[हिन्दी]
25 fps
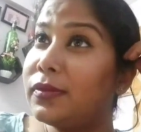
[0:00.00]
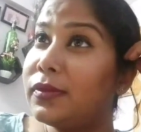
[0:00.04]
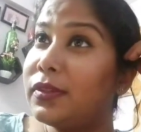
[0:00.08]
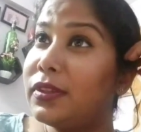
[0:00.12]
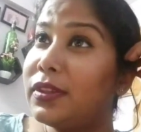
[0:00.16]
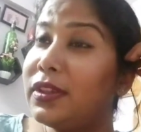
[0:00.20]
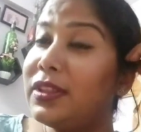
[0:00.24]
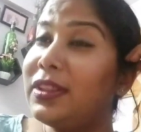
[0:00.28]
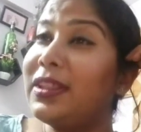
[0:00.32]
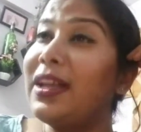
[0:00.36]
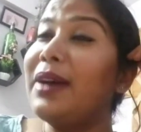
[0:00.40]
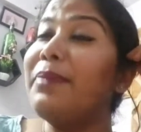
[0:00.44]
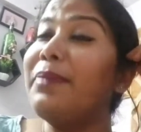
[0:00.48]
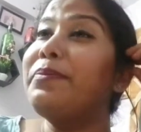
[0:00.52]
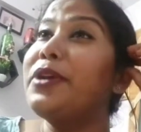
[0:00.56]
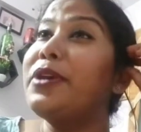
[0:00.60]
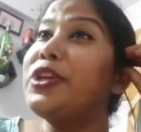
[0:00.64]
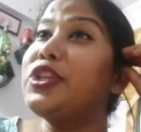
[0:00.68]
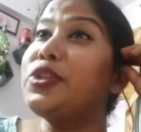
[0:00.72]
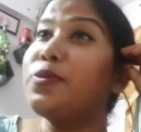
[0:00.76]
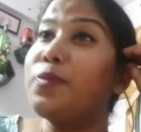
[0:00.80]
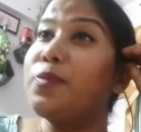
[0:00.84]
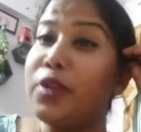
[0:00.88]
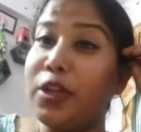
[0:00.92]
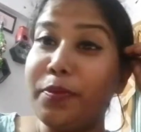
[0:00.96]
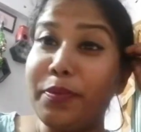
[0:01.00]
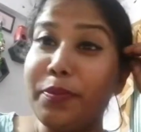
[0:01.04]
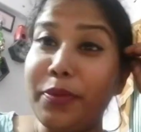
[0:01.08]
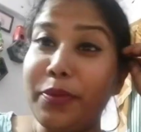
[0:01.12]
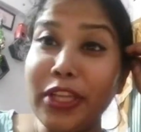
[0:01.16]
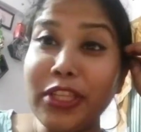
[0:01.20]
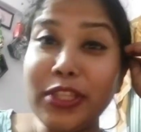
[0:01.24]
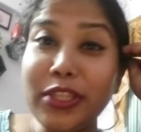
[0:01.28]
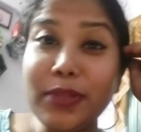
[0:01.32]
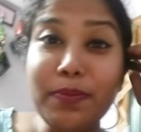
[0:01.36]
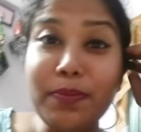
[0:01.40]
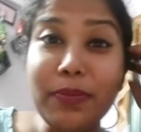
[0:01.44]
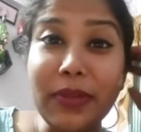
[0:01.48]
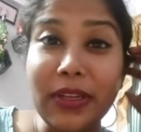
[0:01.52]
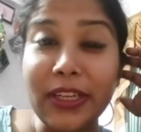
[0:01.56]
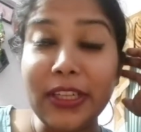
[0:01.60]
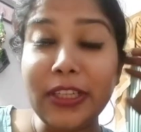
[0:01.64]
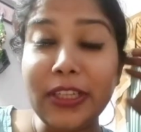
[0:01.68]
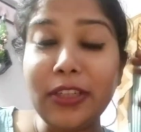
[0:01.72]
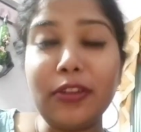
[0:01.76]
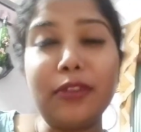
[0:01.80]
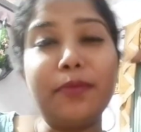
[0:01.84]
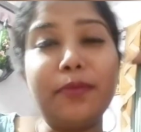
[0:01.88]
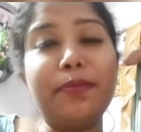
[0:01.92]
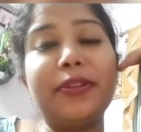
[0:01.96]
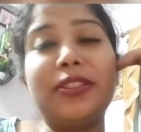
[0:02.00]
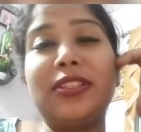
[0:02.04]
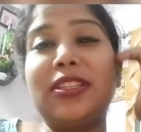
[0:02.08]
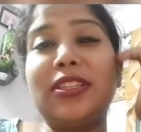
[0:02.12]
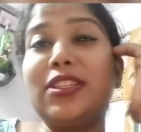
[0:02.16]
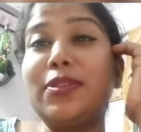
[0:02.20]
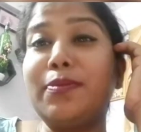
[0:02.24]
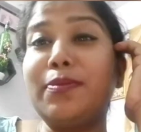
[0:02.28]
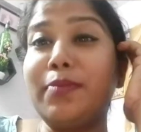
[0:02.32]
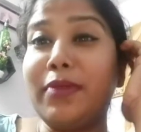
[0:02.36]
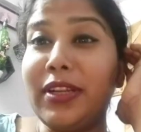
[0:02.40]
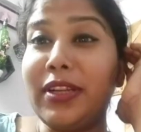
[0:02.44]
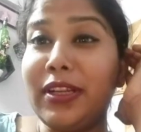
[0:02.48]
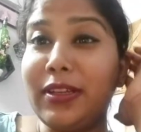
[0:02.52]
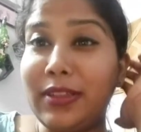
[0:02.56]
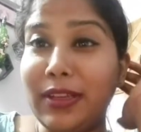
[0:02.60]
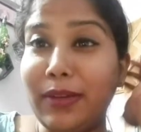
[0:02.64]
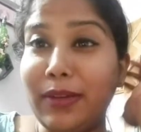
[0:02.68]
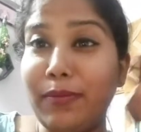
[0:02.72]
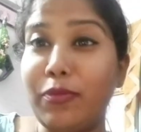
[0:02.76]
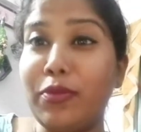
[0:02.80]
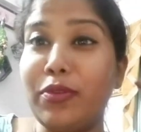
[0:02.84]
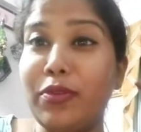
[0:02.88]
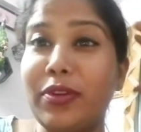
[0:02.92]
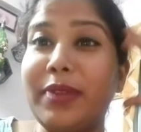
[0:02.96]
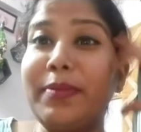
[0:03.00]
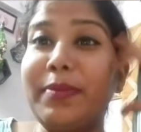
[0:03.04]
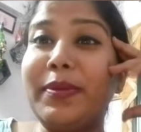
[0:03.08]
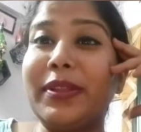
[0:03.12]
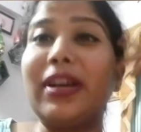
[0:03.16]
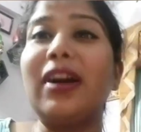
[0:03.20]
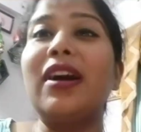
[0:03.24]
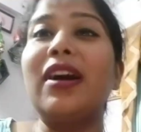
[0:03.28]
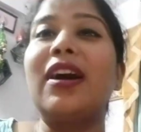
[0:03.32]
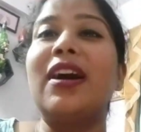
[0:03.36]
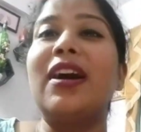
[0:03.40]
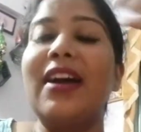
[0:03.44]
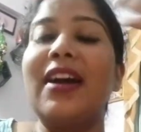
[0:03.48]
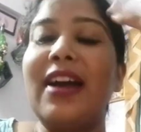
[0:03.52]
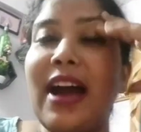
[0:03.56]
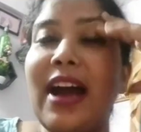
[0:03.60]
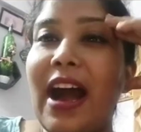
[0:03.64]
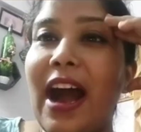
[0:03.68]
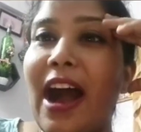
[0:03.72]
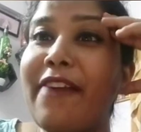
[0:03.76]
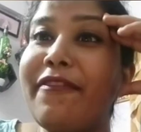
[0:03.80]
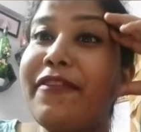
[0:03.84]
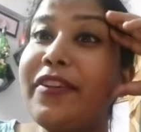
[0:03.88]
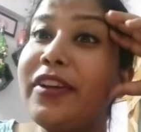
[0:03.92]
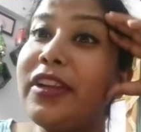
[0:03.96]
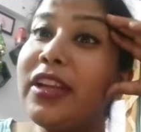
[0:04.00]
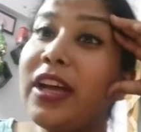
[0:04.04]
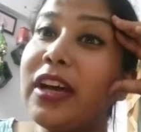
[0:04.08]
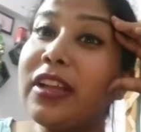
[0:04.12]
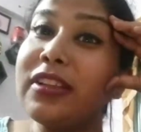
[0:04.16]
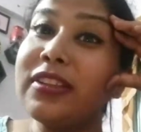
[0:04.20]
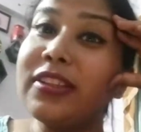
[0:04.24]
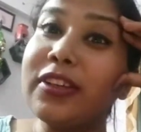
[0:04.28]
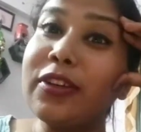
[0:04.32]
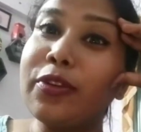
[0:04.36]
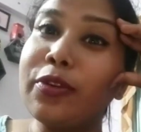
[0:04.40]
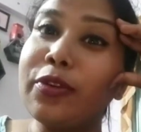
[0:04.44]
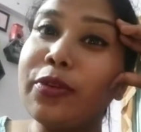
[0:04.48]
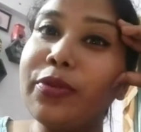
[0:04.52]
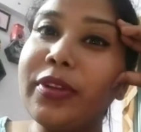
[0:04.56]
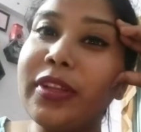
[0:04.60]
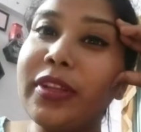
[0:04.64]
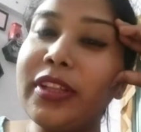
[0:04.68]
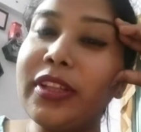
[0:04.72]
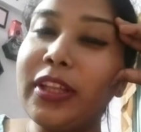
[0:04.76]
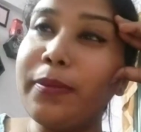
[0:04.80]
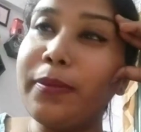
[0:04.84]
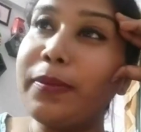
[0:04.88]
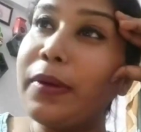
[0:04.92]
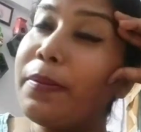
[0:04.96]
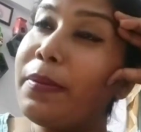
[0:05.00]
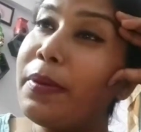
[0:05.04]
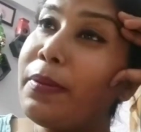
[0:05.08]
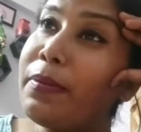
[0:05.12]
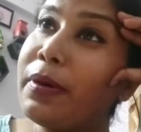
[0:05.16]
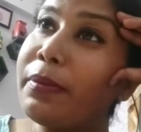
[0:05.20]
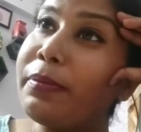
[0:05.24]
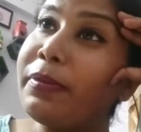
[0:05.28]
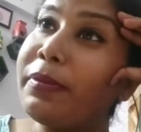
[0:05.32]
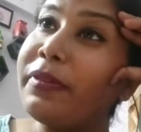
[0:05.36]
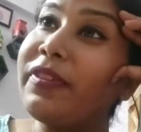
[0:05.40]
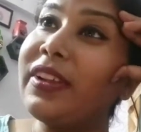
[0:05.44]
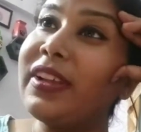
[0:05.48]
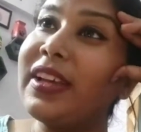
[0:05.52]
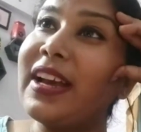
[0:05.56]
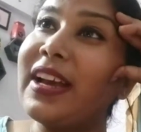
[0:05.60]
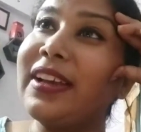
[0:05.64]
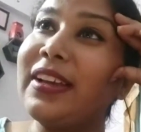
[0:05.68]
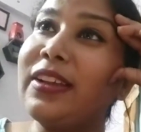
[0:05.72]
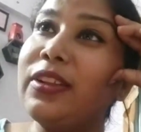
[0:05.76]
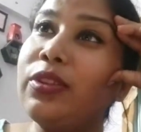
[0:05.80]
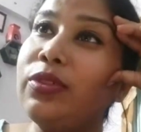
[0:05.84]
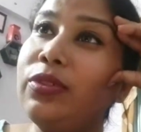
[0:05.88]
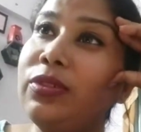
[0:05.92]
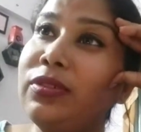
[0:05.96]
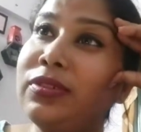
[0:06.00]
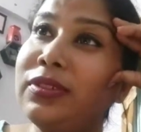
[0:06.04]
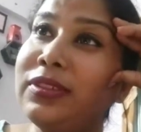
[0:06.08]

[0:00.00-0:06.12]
कितना बीस मिनट बीस मिनट और पच्चीस मिनट तक बोल रही मतलब हाफ एन आवर तक रो रही थी मम्मी मम्मी फिर क्या की तू